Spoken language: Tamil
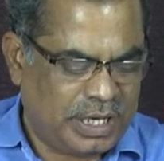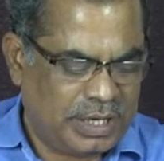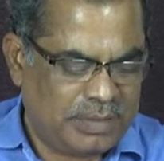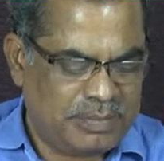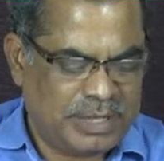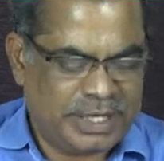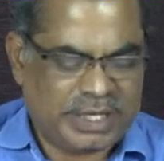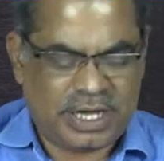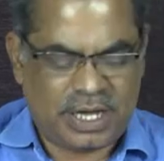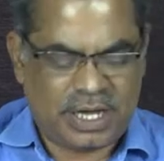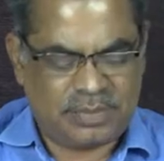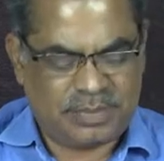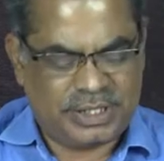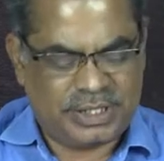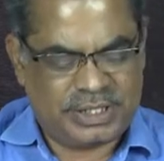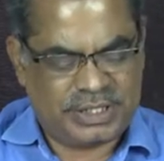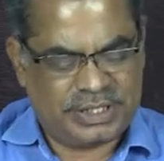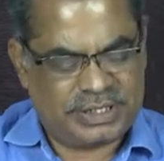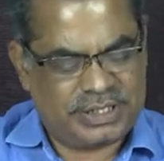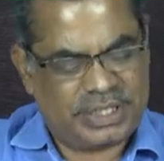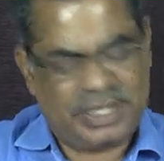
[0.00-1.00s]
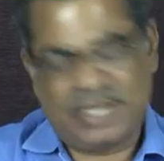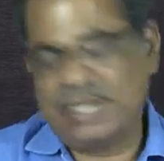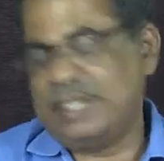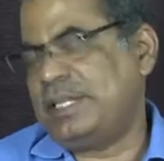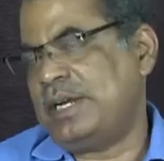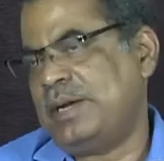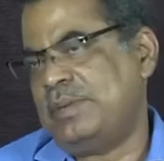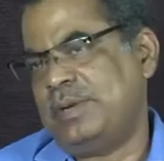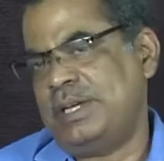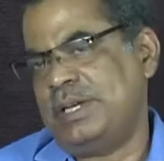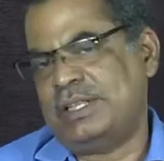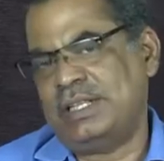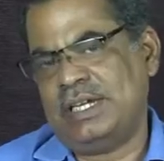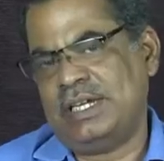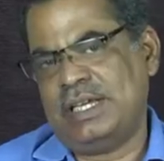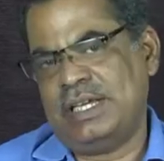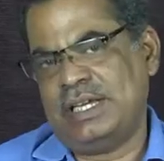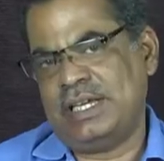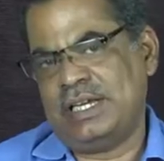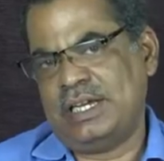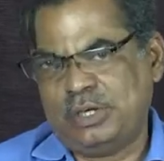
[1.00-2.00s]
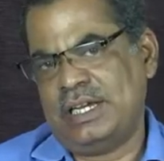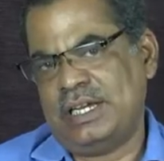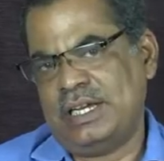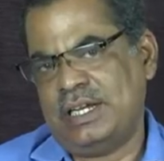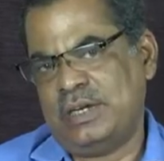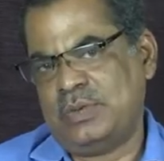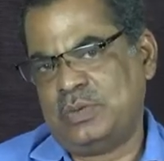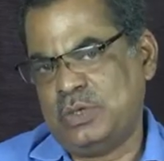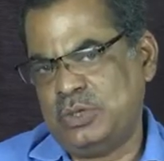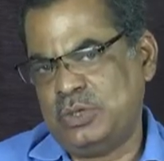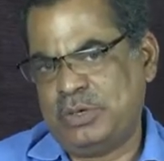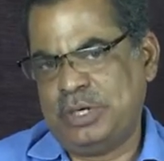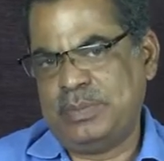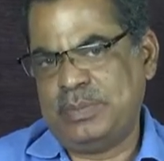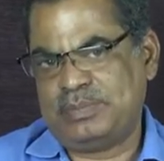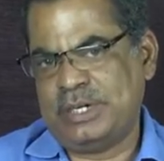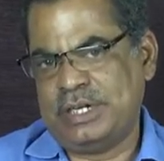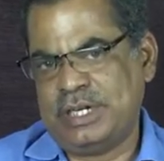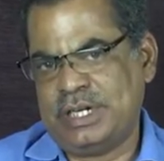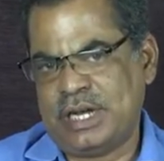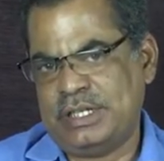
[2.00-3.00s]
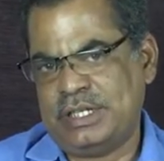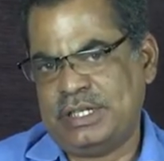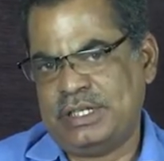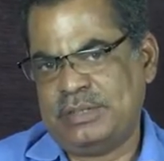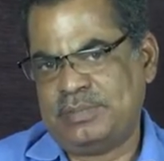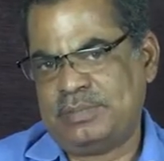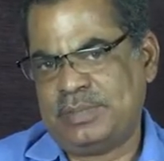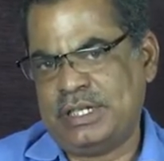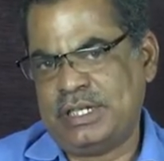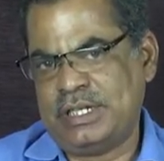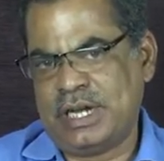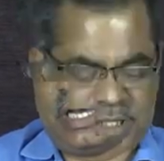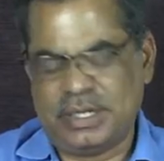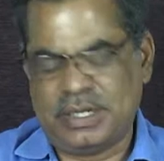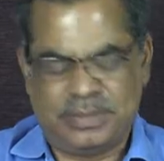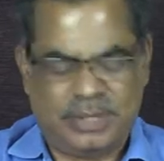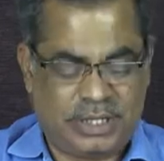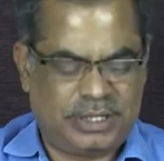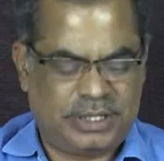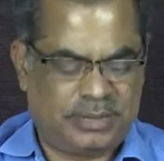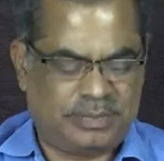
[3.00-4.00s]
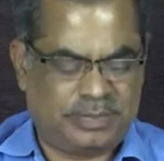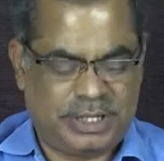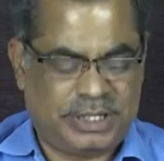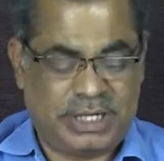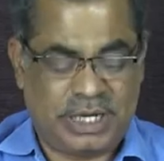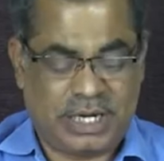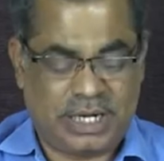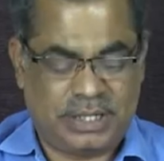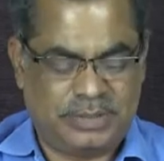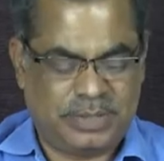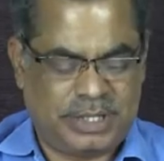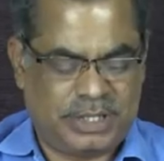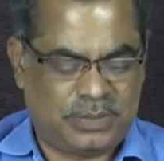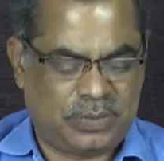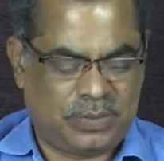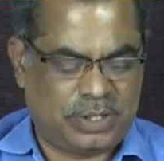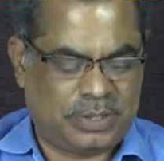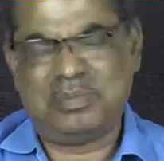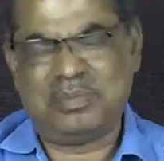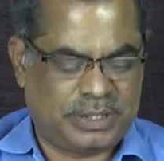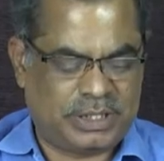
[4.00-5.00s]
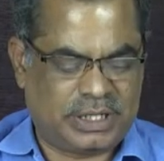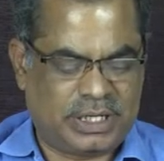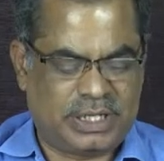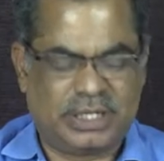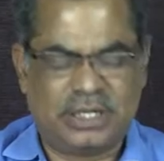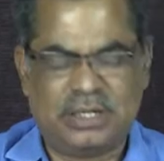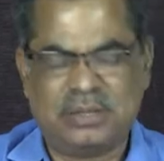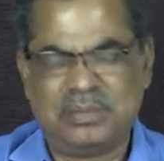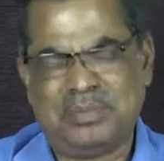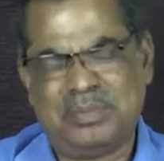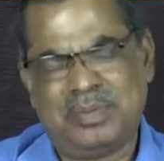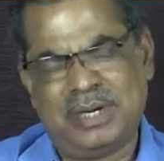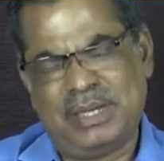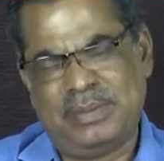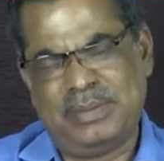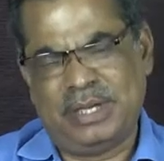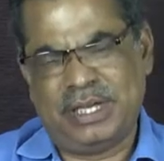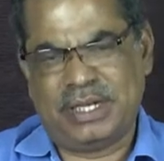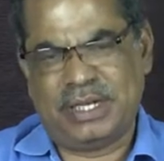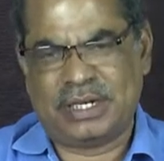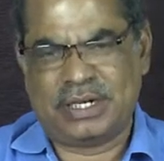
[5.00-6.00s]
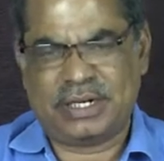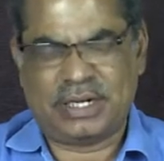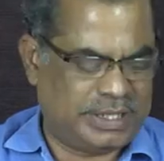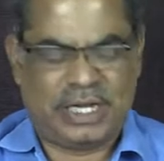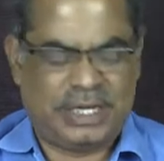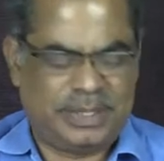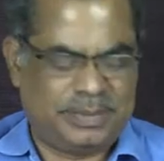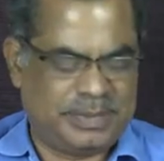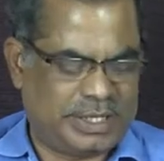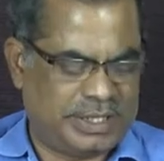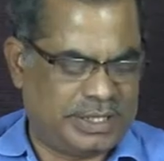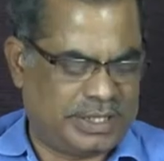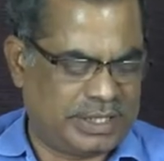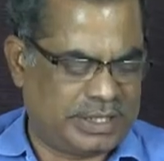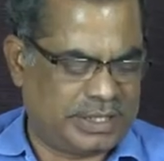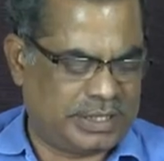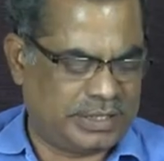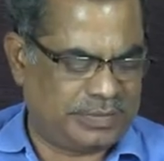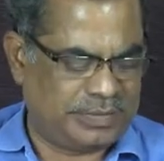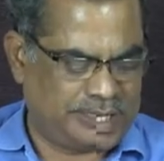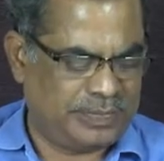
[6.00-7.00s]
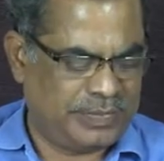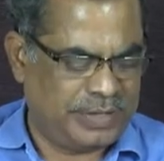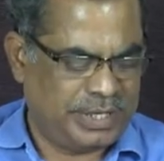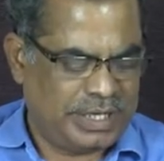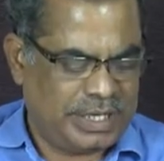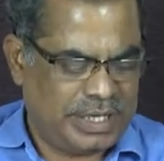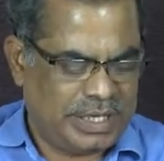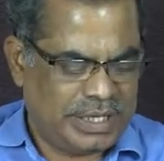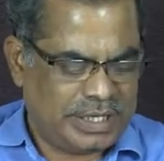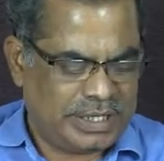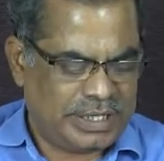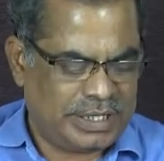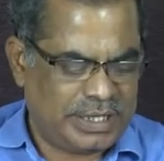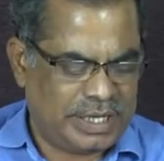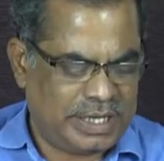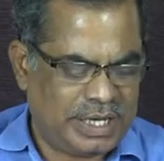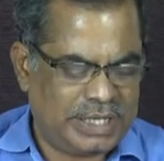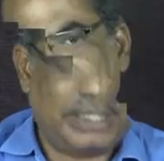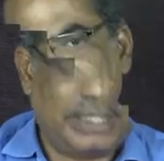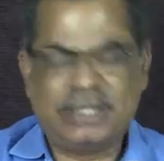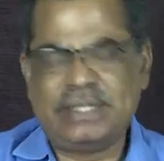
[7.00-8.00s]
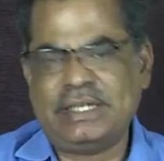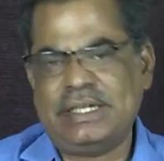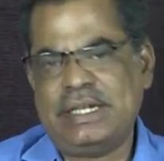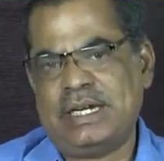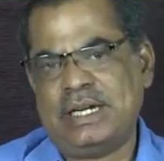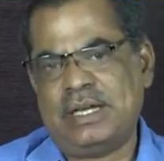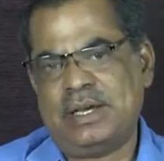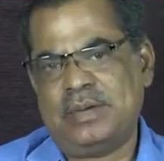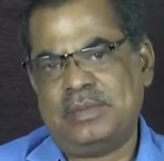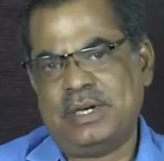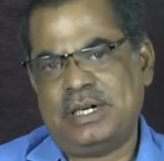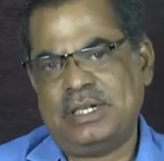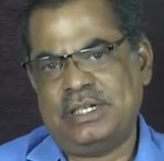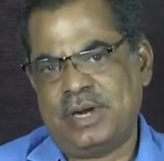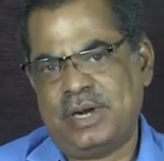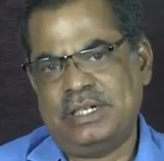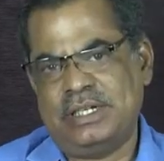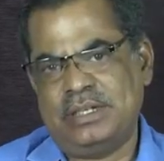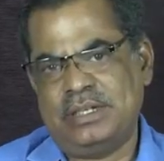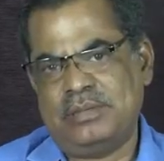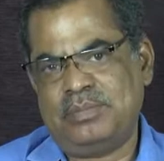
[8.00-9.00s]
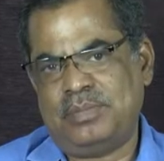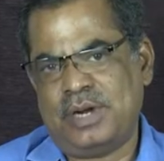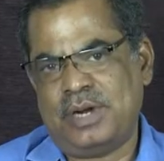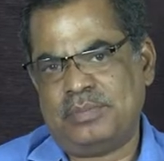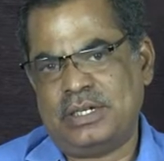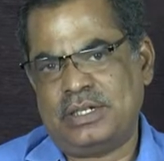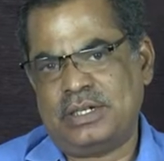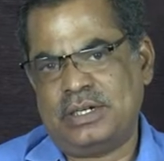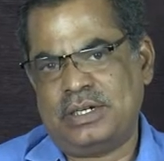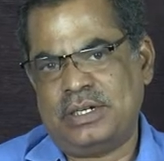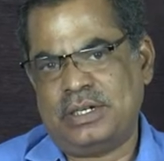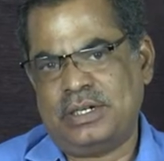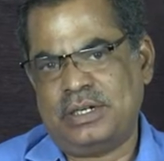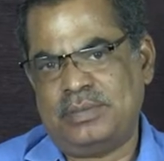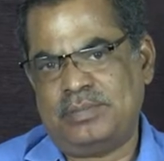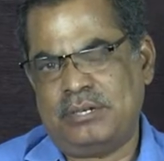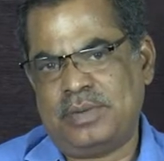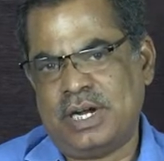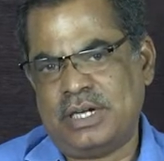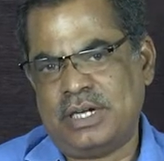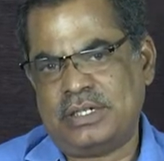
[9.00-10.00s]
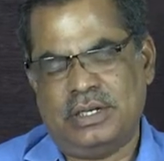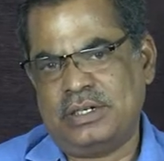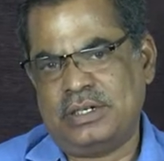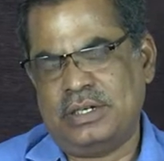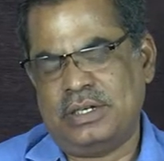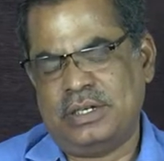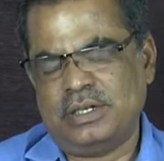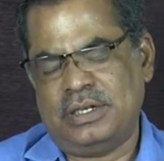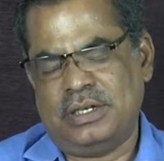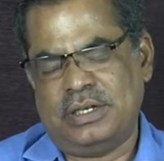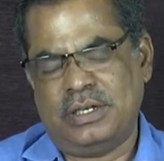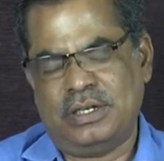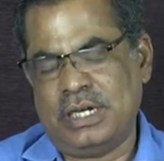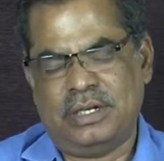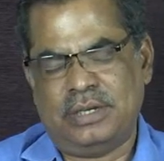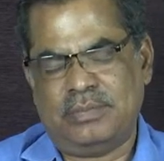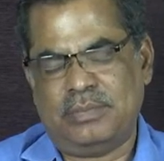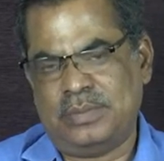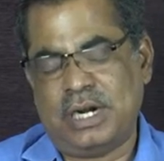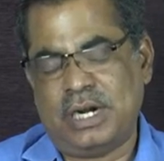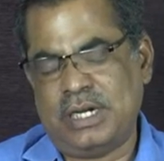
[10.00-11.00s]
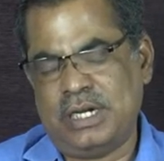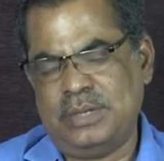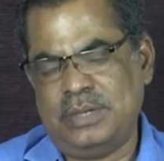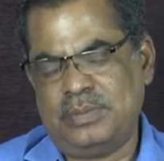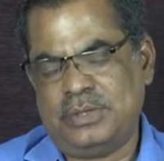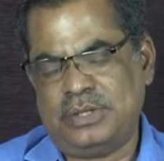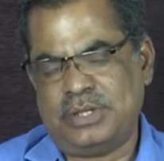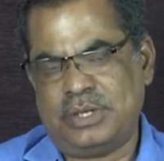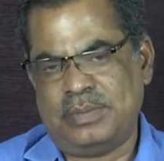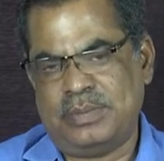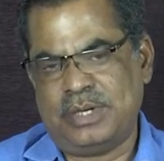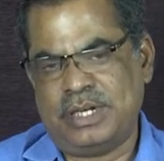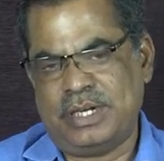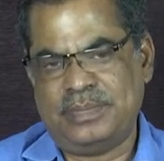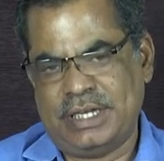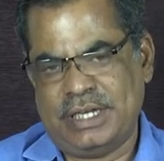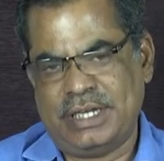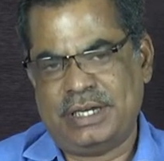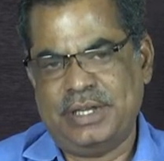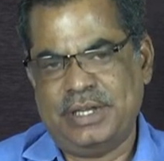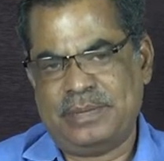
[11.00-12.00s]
மெக்கா மஸ்ஜித் ஹைதராபாத்தில் குண்டுவெடிப்பு நிகழ்ந்தது பதினாறு பேர் பதினாலு பேர் கொல்லப்பட்டார்கள் பல பேர் காயமடைந்தார்கள் ரெண்டாயிரத்தி ஏழாம் ஆண்டு பாட் பாட் பாடலிபுத்திரம் அருகே